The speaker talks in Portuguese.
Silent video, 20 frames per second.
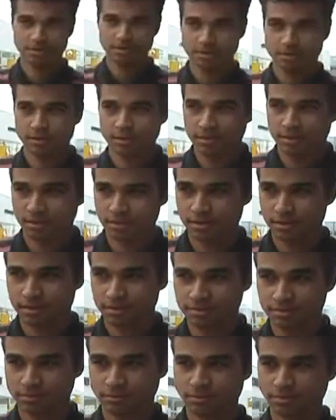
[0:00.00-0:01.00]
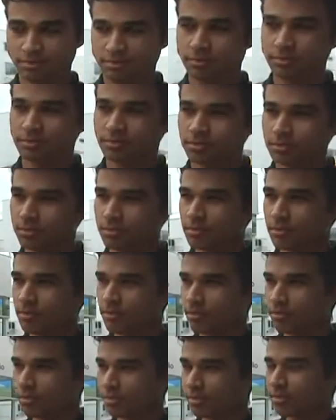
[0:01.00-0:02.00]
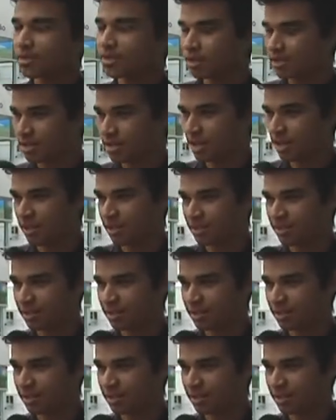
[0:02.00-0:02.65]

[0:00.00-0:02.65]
já sabe por que, que a gente veio aqui hoje? Sei.